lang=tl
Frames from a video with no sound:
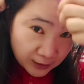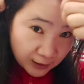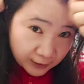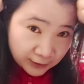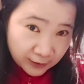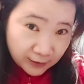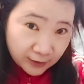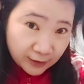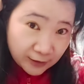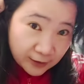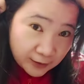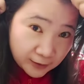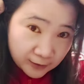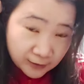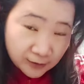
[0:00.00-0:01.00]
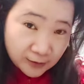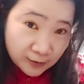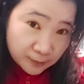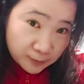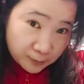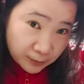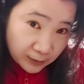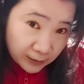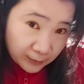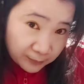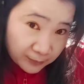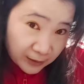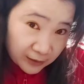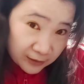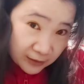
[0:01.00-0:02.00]
sa akin para
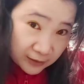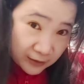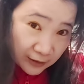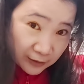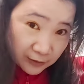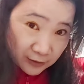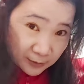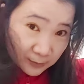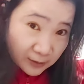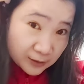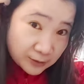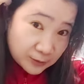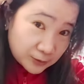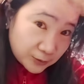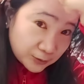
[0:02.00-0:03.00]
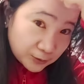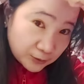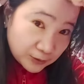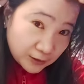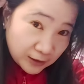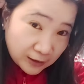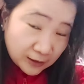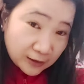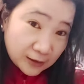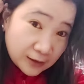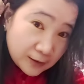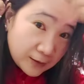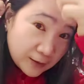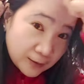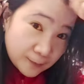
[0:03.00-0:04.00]
updated kayo sa mga susunod
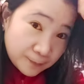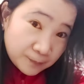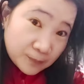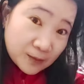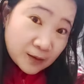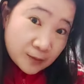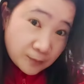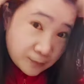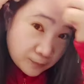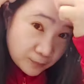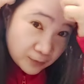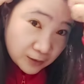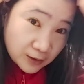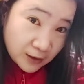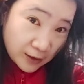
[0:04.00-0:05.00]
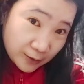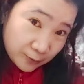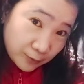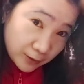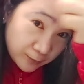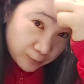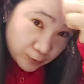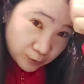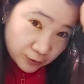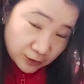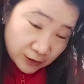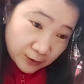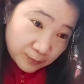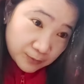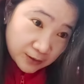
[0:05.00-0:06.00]
na DIY beauty
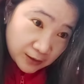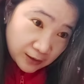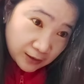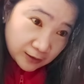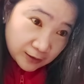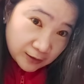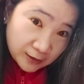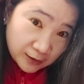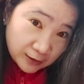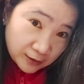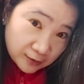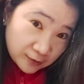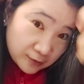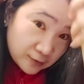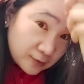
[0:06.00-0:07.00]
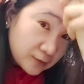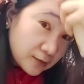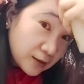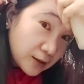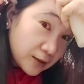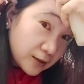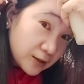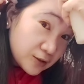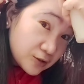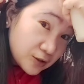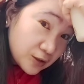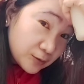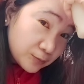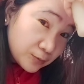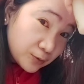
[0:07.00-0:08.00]
tips natin. Like and
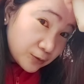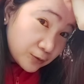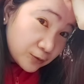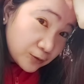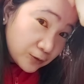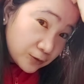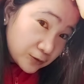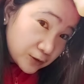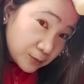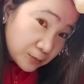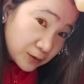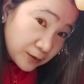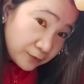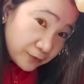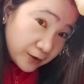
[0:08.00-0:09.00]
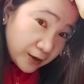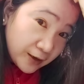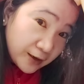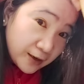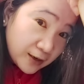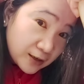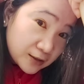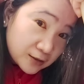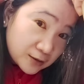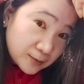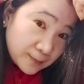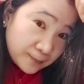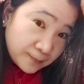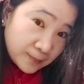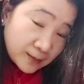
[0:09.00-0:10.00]
share po sa mga friends.
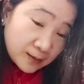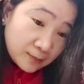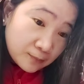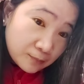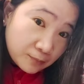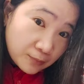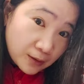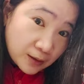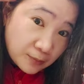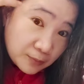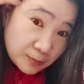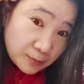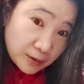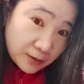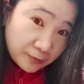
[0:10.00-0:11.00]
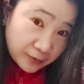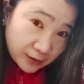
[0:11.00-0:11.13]
Baka may mga